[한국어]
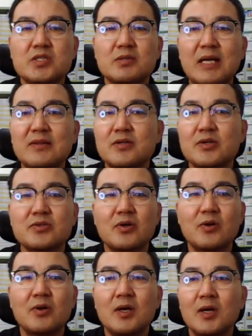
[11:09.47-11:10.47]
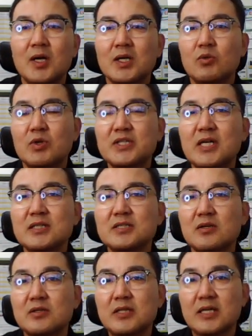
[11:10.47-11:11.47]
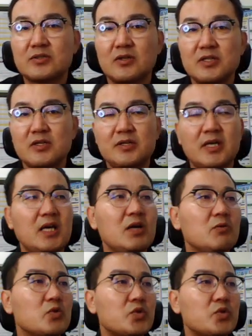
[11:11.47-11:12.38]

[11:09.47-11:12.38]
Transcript: 해서 만들어서 또 원당역에서 이렇게